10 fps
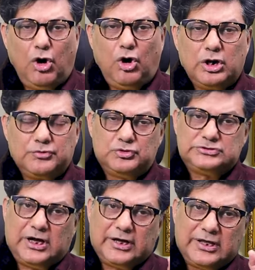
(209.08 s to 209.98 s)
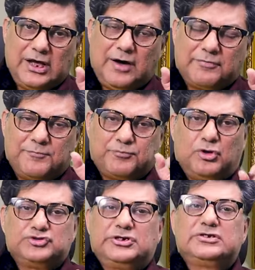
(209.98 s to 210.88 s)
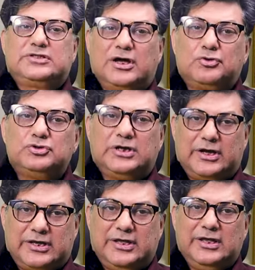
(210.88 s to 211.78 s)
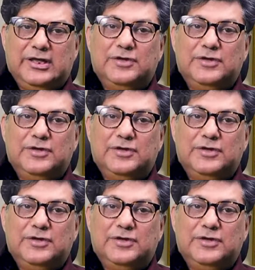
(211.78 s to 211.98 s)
और वो जाके आपके प्रोस्टेट तक को जाके